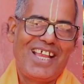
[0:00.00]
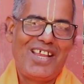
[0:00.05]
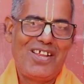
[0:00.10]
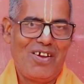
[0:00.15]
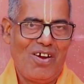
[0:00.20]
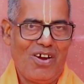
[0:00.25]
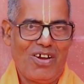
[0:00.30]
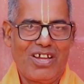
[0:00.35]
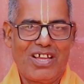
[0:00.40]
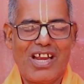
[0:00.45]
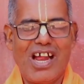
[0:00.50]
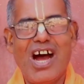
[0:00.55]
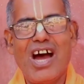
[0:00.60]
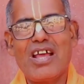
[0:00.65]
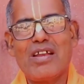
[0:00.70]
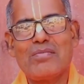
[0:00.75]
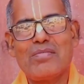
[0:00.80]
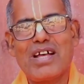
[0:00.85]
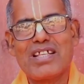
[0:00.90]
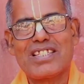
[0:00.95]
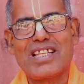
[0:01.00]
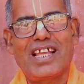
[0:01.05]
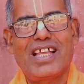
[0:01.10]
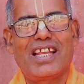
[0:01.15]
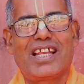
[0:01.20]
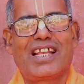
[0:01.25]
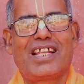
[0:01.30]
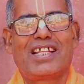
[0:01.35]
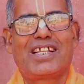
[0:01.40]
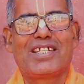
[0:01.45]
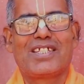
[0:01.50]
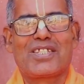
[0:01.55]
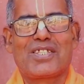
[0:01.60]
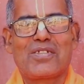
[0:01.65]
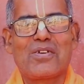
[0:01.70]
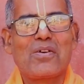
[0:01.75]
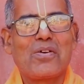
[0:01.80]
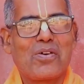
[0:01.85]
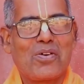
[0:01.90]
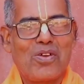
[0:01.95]
এই অঘ্রাণ মাসের
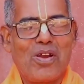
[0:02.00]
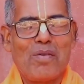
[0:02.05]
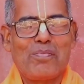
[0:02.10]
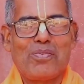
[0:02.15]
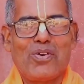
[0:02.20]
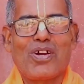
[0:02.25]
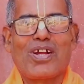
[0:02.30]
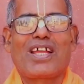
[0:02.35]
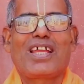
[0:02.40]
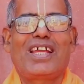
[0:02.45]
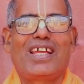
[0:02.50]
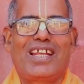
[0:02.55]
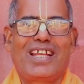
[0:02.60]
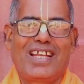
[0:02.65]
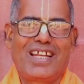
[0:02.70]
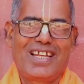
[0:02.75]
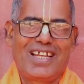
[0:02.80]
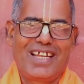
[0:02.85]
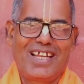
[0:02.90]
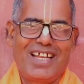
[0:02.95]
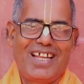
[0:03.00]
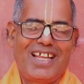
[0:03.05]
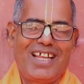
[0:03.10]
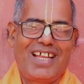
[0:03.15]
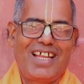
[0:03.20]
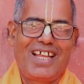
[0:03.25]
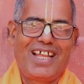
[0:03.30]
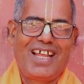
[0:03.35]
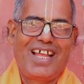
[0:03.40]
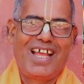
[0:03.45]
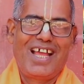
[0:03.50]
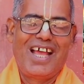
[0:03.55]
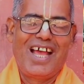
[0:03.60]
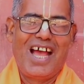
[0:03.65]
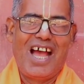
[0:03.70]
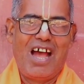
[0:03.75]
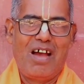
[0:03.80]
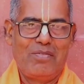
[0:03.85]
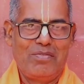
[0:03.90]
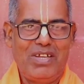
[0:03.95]
শুক্লপক্ষের
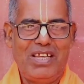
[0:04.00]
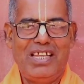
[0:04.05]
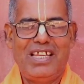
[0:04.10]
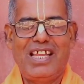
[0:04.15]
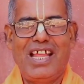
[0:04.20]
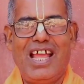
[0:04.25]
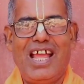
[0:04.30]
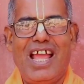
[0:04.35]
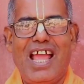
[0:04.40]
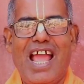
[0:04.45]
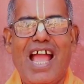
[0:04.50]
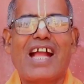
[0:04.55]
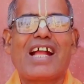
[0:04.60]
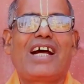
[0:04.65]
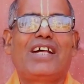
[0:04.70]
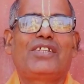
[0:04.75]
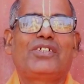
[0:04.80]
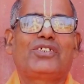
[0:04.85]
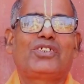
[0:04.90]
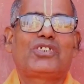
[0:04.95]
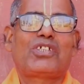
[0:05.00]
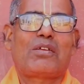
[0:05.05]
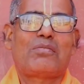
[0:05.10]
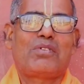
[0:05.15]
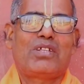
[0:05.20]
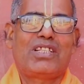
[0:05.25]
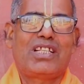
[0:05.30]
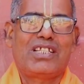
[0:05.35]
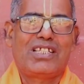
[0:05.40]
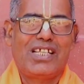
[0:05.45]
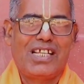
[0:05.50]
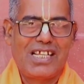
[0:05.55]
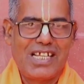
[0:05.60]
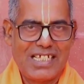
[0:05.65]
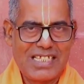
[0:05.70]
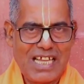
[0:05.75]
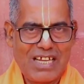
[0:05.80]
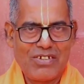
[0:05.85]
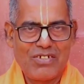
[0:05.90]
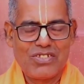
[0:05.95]
আপনি একাদশী সম্বন্ধে
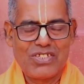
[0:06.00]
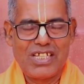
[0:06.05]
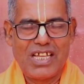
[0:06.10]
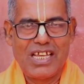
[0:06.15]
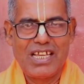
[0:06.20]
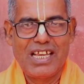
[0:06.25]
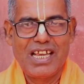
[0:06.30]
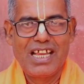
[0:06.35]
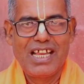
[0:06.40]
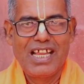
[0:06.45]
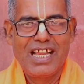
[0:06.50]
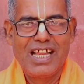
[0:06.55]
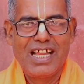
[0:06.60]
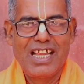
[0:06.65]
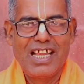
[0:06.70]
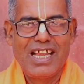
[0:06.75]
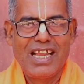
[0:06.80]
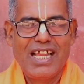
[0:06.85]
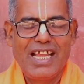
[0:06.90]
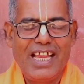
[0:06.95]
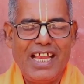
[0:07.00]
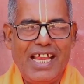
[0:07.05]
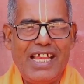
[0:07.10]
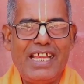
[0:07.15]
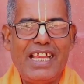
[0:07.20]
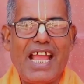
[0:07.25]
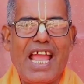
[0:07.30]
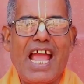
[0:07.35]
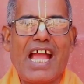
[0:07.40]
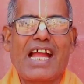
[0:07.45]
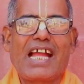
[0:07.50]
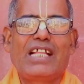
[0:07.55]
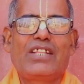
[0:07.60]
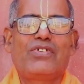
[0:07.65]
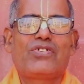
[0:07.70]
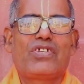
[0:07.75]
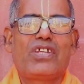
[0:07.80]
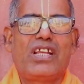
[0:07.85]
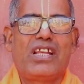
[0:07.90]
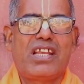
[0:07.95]
জিজ্ঞাসা করছেন এই
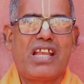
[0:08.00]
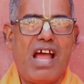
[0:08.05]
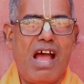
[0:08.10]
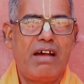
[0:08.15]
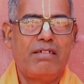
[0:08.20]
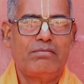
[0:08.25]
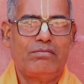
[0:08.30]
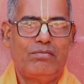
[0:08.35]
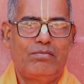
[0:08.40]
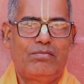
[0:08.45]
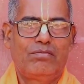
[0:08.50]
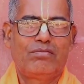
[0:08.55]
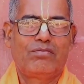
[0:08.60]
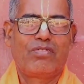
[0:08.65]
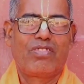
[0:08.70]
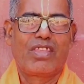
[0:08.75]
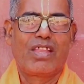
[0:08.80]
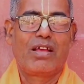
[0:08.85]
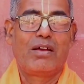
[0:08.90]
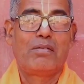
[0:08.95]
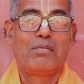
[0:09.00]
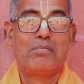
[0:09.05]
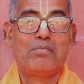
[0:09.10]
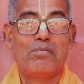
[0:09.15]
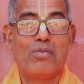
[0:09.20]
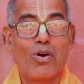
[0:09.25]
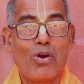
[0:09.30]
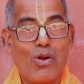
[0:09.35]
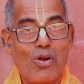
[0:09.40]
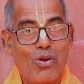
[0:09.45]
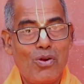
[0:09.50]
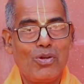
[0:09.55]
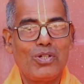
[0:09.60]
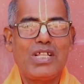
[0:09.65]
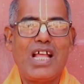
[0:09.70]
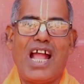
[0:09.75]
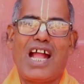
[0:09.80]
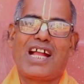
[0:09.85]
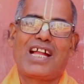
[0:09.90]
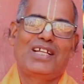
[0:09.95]
একাদশীর নাম
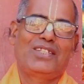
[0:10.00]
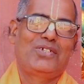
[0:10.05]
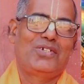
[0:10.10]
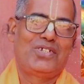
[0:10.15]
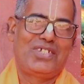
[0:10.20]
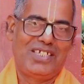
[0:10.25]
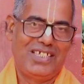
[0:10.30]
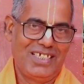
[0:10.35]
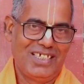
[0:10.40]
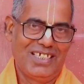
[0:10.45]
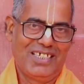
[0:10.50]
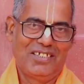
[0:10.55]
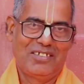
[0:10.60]
মক্ষরা একাদশী